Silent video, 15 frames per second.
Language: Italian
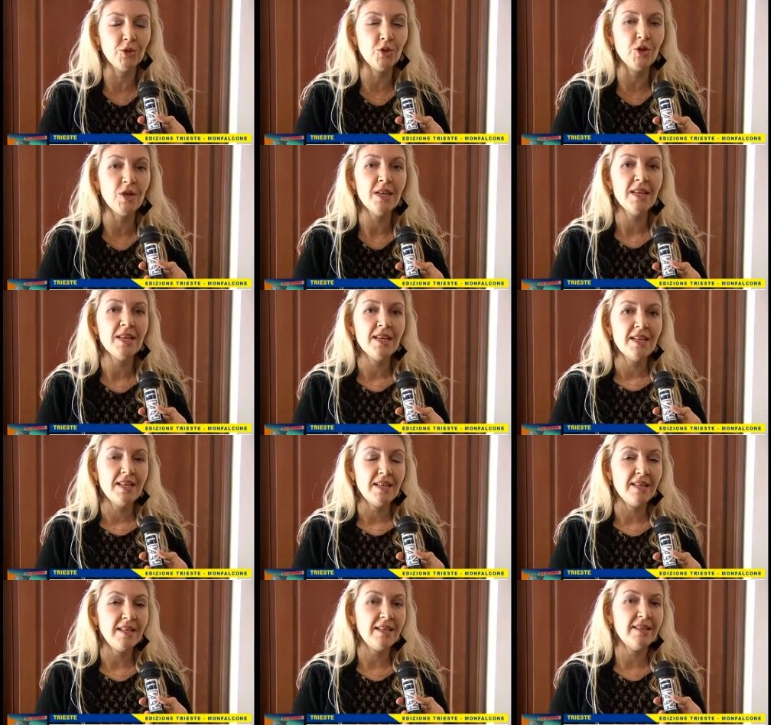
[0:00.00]
rapporto
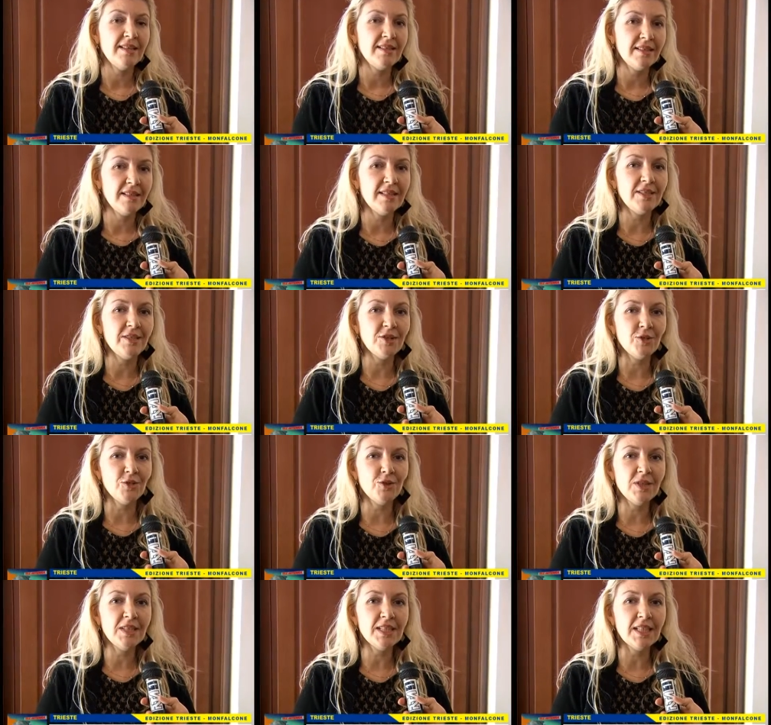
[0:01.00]
eh, stesso
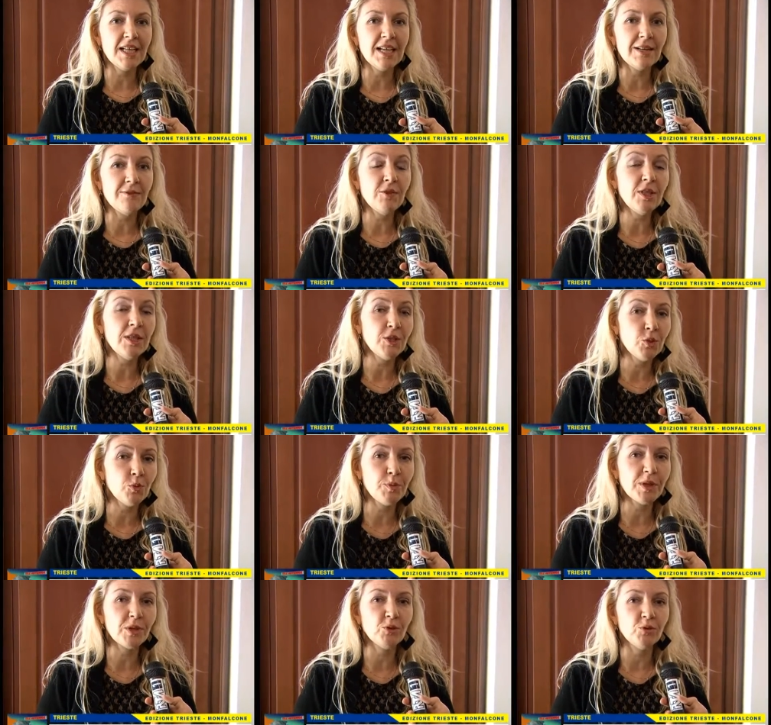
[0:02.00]
di Servole e
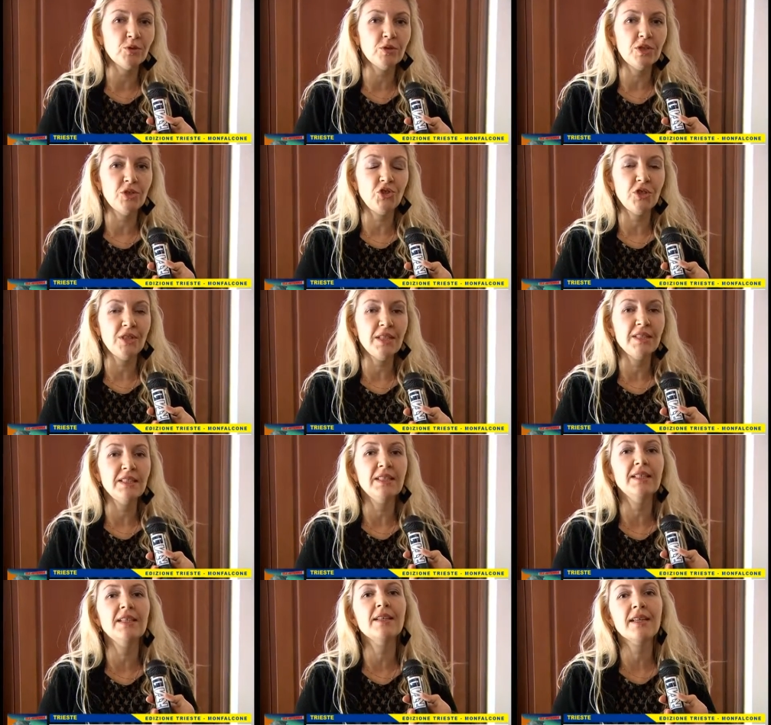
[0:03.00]
soprattutto dei
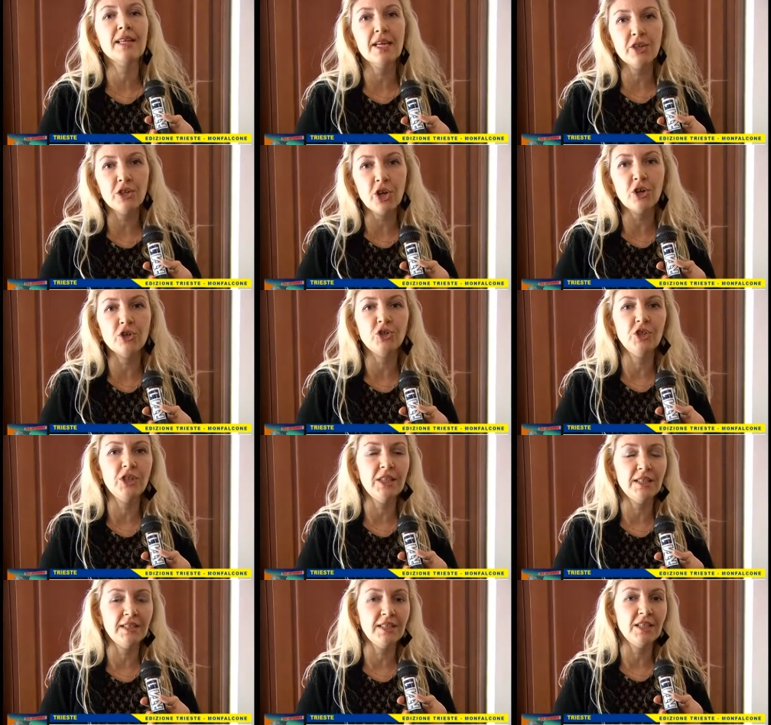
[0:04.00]
cittadini che ad
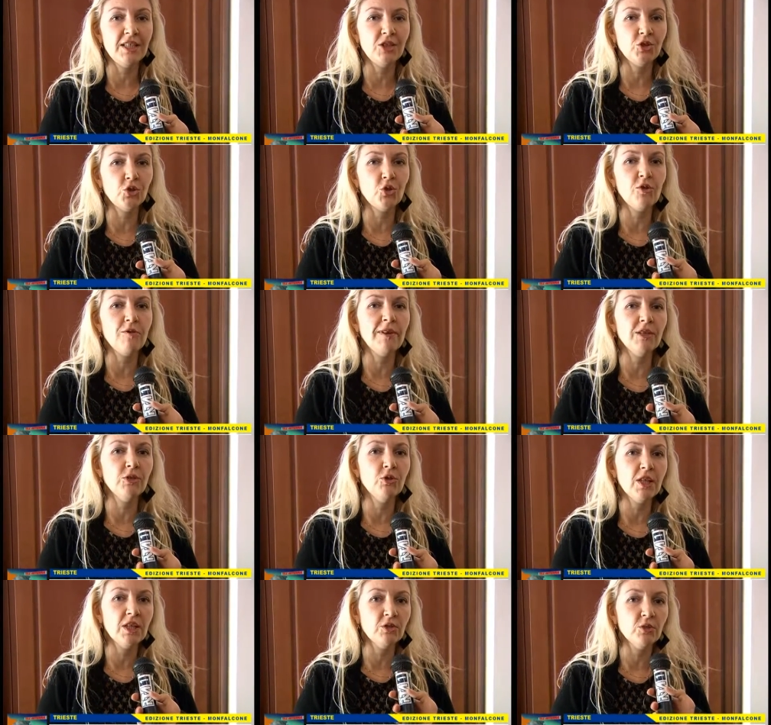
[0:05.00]
oggi si
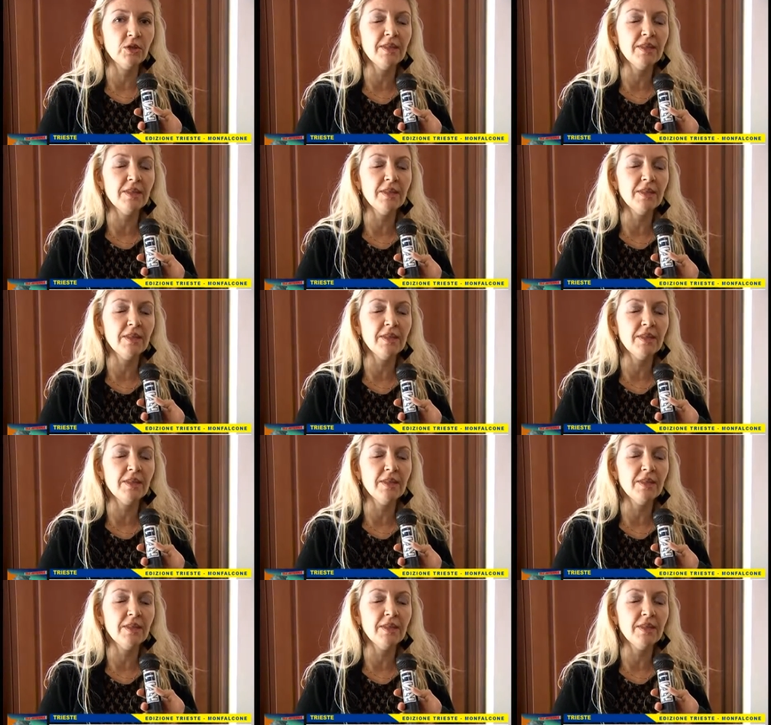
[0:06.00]
ritrovano a non